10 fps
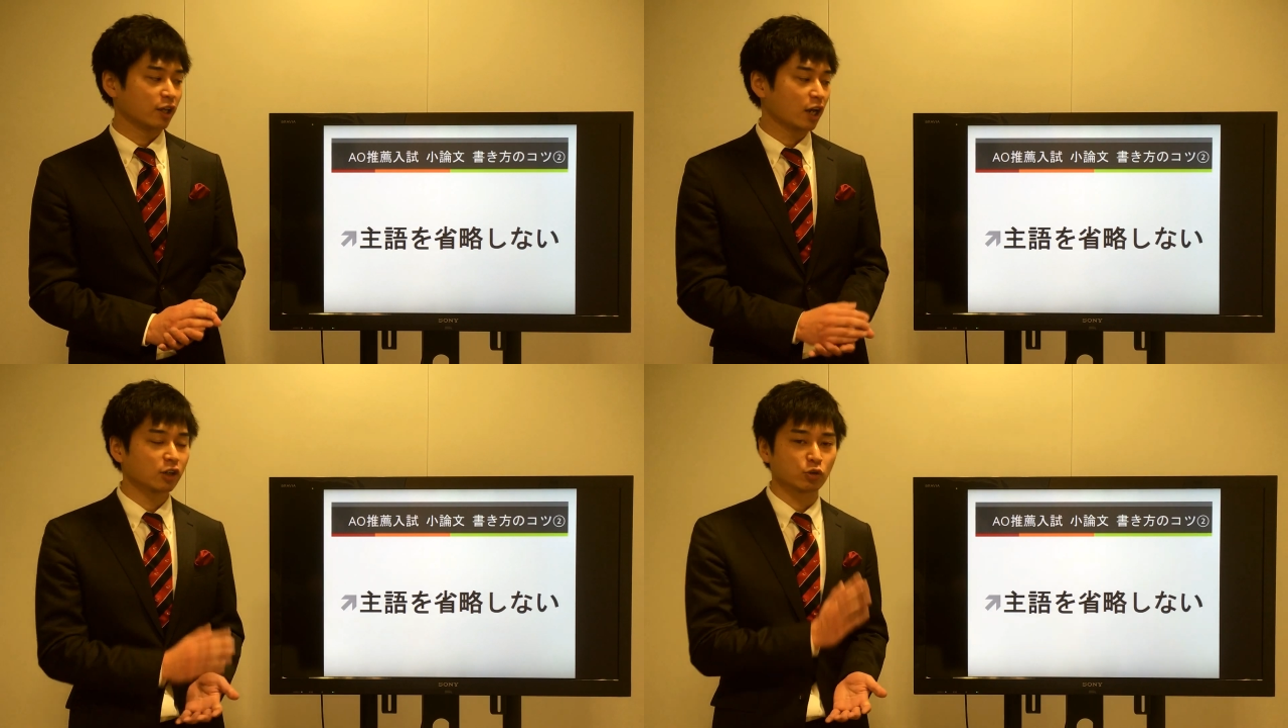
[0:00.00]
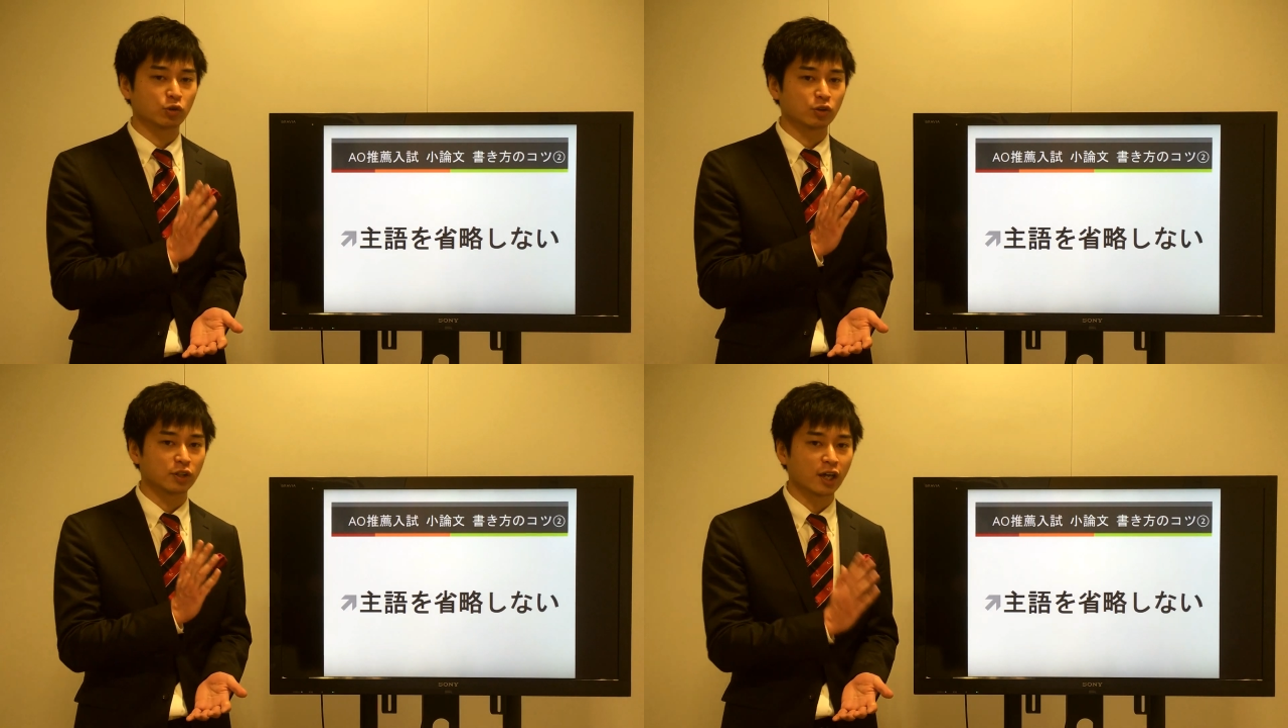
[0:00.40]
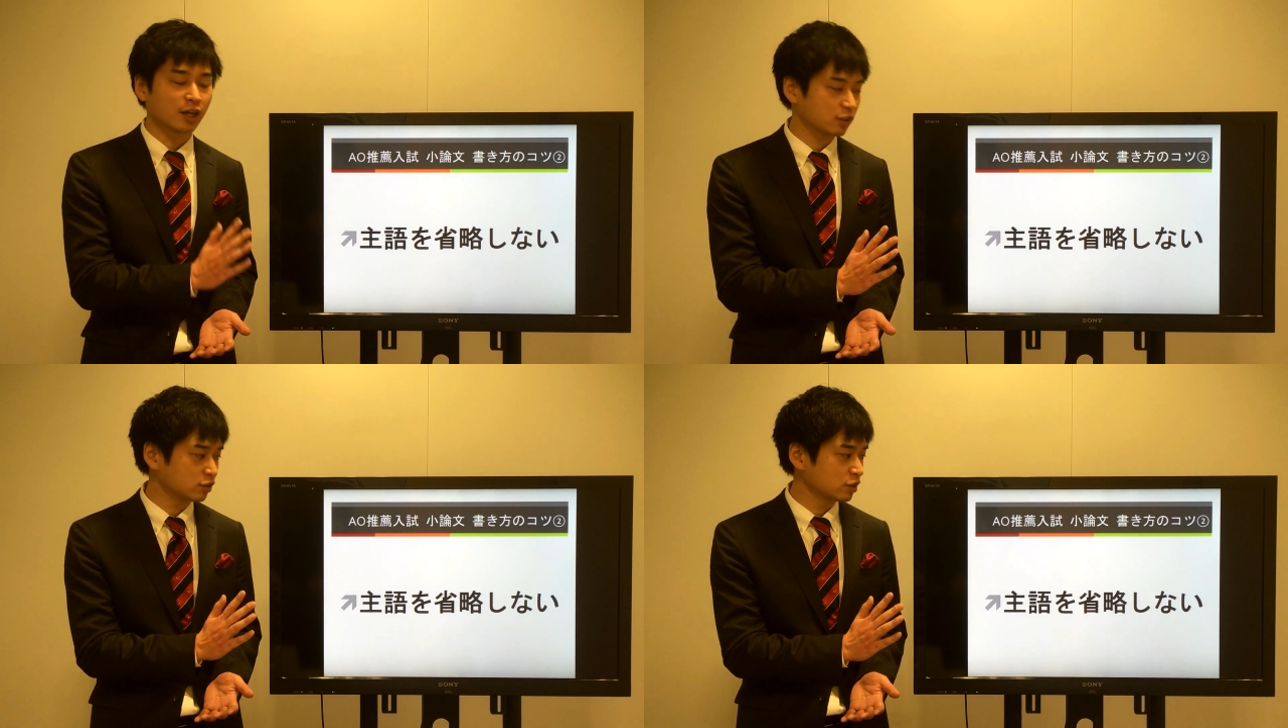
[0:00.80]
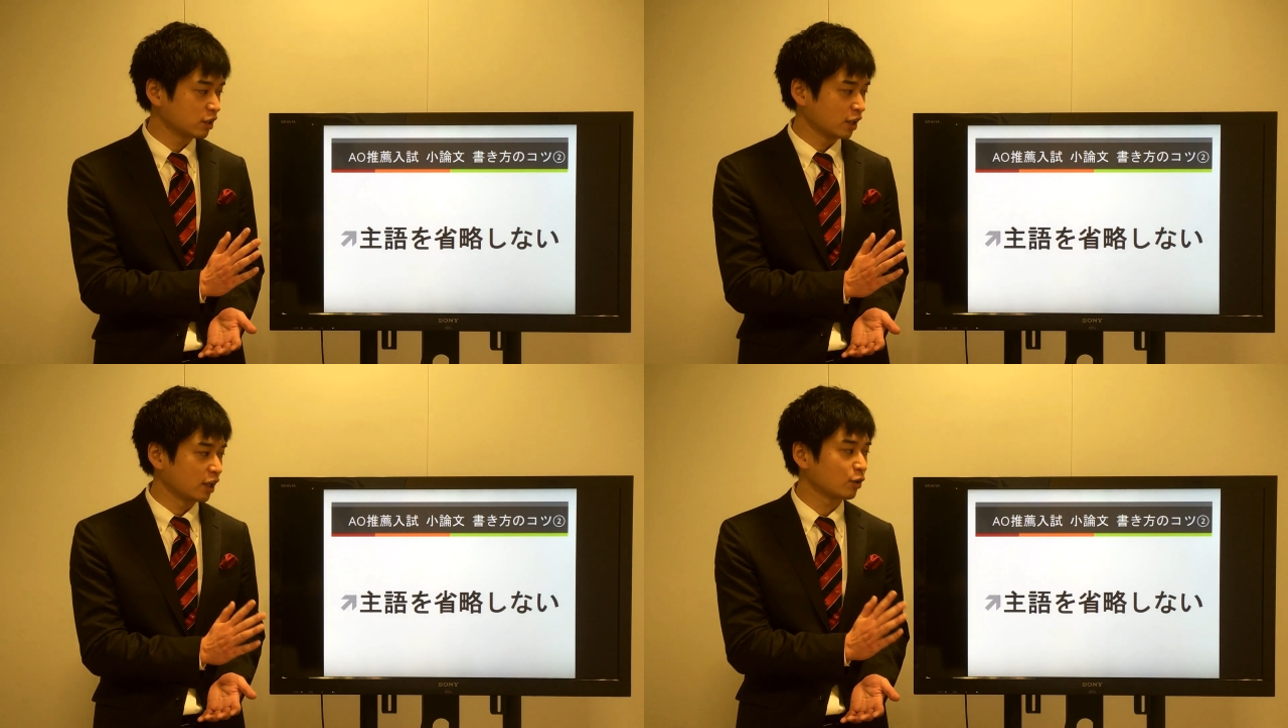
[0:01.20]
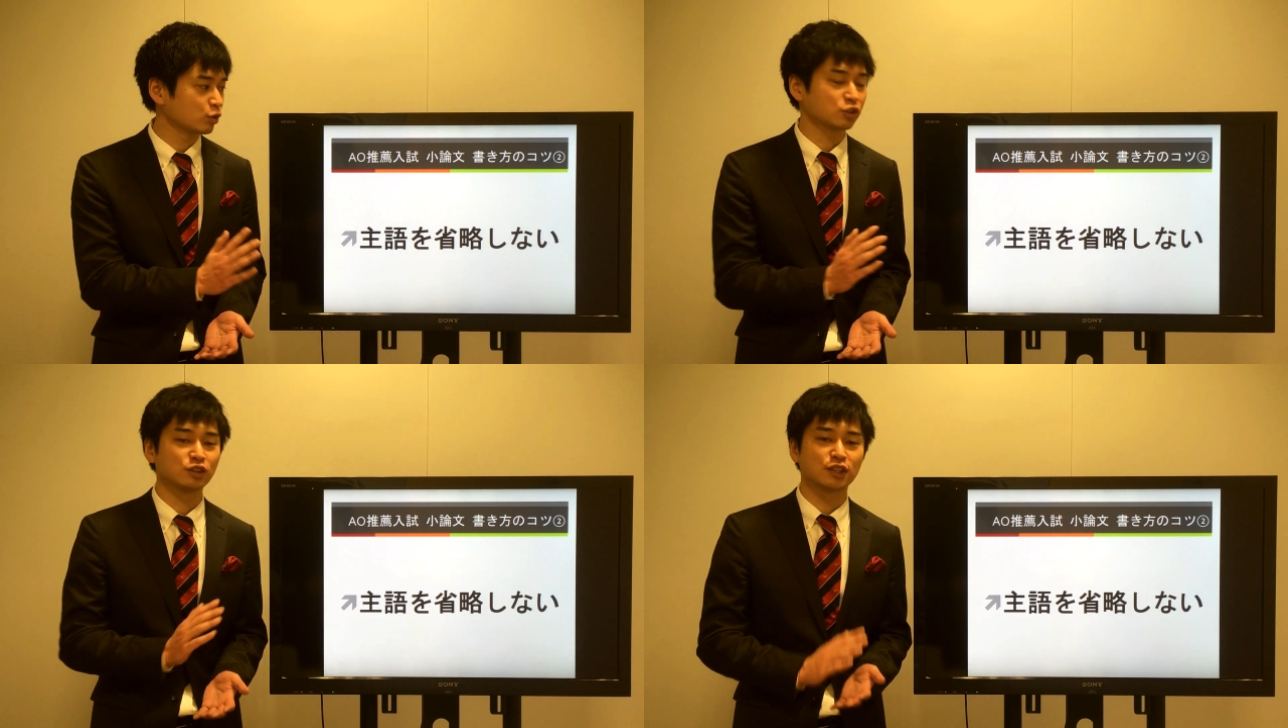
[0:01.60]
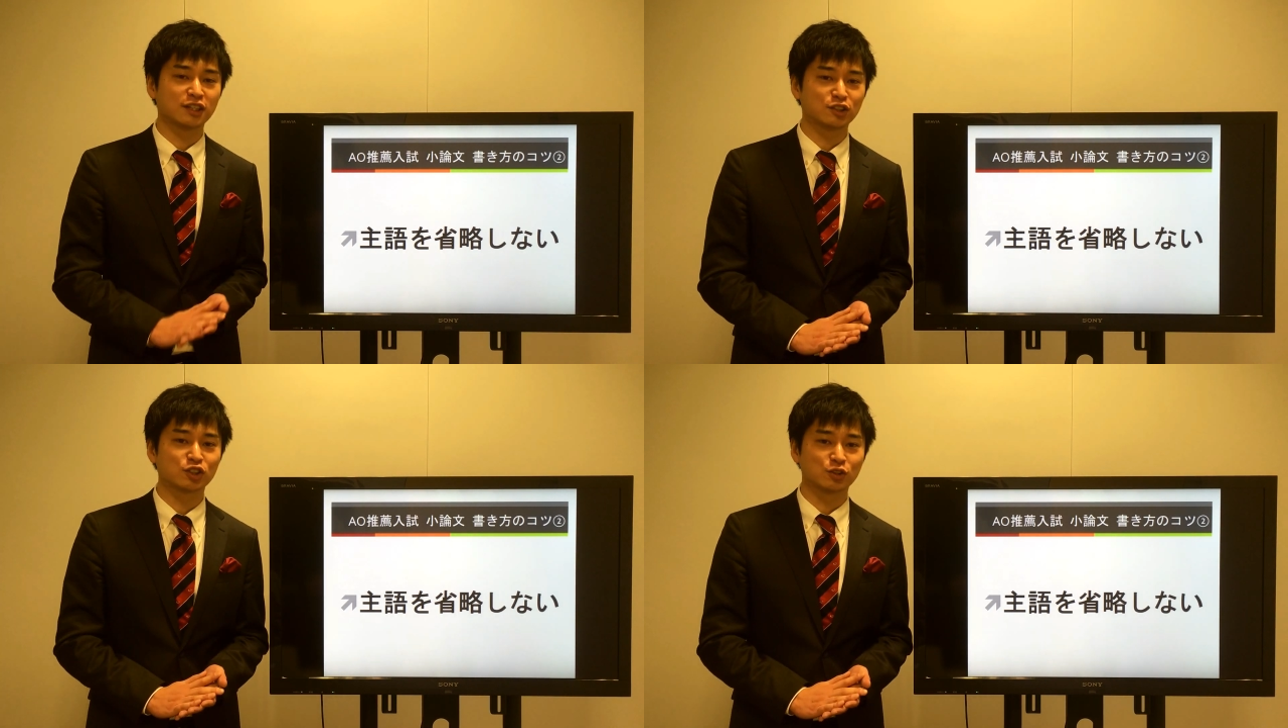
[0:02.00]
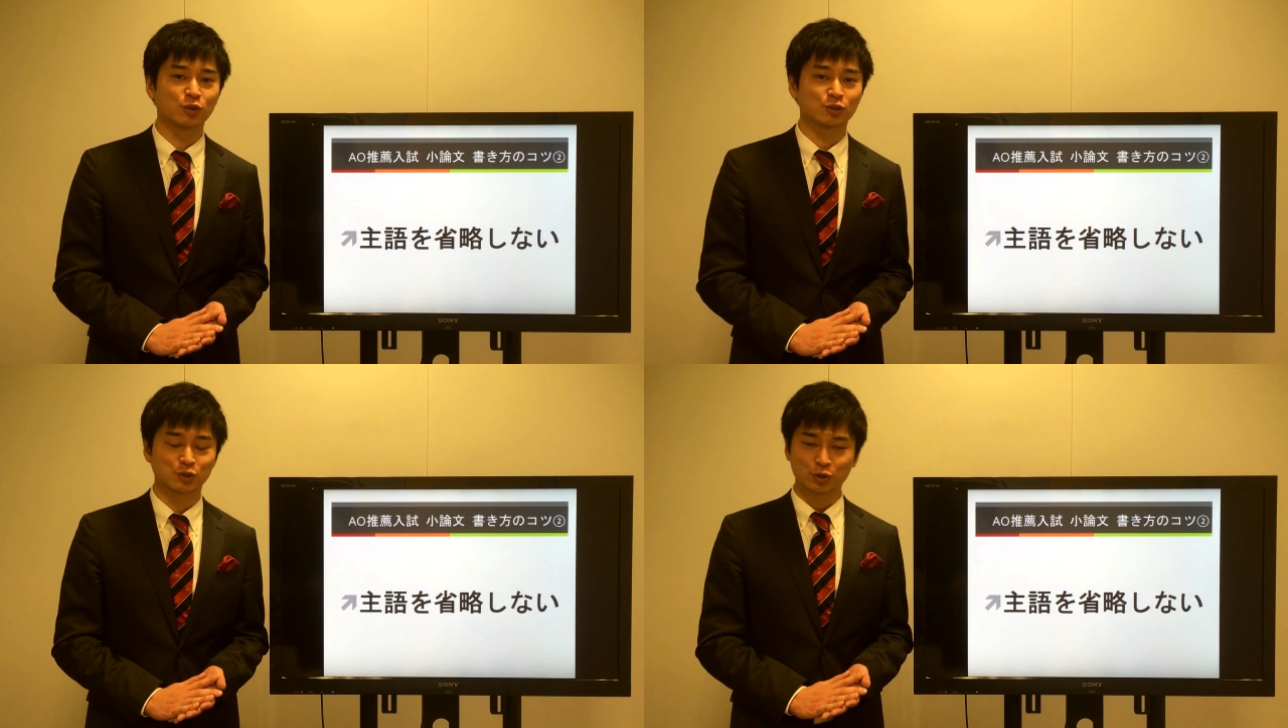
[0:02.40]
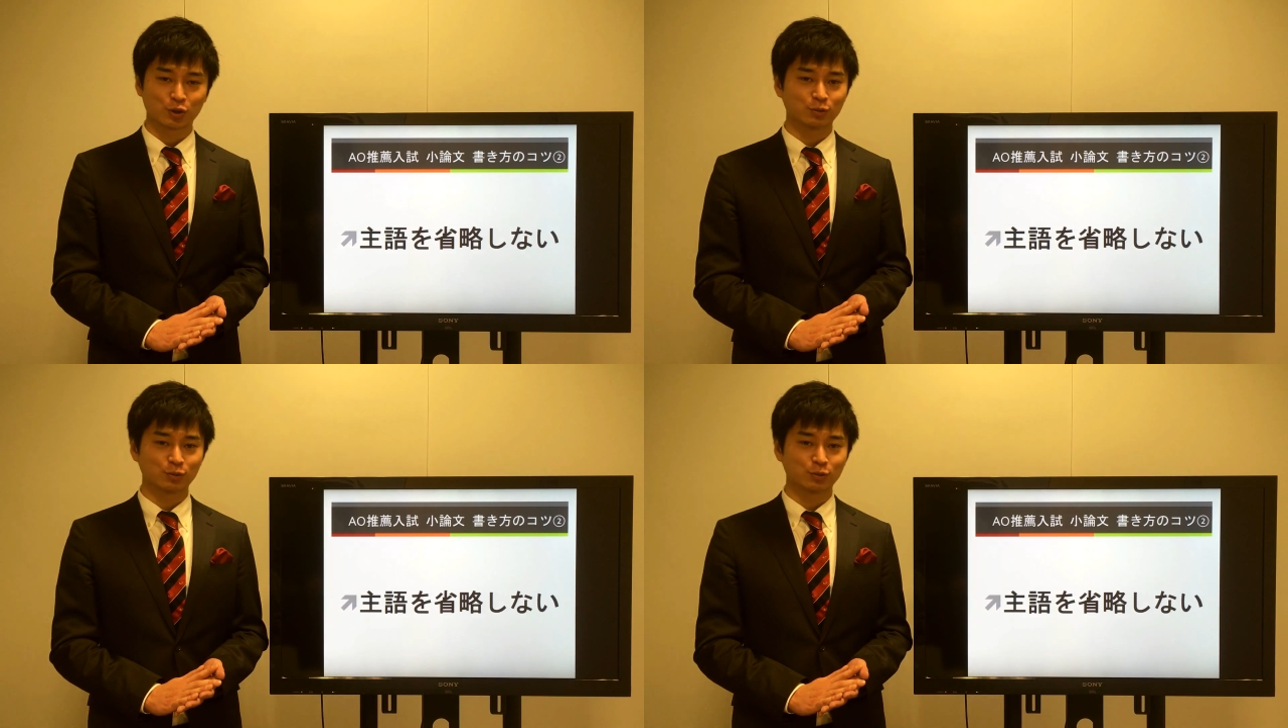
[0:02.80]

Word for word: やはりこの大学 エーオー 推薦入試の小